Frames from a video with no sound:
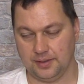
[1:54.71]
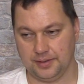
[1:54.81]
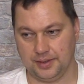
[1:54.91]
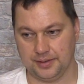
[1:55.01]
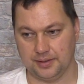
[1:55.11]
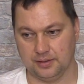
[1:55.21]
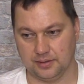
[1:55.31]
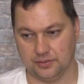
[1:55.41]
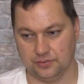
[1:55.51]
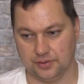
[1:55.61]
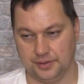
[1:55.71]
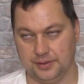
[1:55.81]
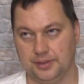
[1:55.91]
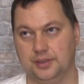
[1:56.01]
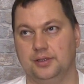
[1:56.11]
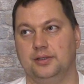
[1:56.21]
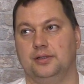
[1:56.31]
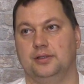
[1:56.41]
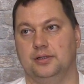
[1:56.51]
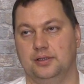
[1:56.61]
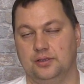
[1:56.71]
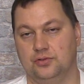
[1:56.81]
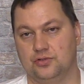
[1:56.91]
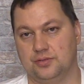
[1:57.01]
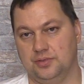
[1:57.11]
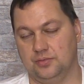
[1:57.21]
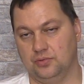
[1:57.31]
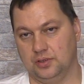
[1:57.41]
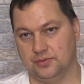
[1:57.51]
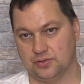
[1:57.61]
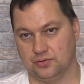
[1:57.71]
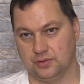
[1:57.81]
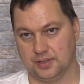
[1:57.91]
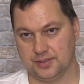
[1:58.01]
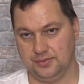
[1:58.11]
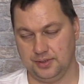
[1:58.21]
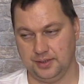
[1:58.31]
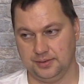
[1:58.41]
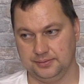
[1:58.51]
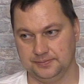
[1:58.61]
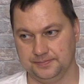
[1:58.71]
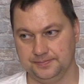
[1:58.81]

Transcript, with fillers: ангел, который тоже имеет более высокое развитие.